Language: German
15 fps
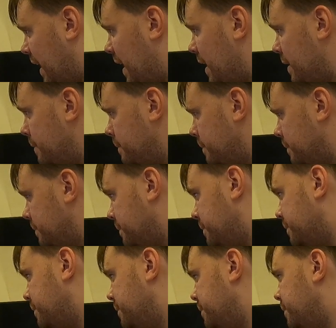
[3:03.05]
3.
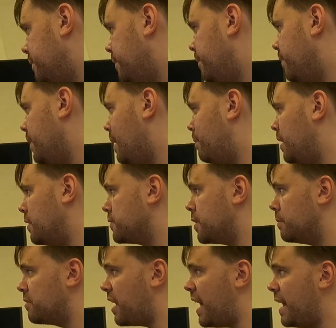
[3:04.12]
Applaus
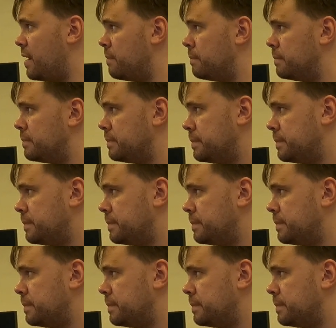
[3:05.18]
kommt rein.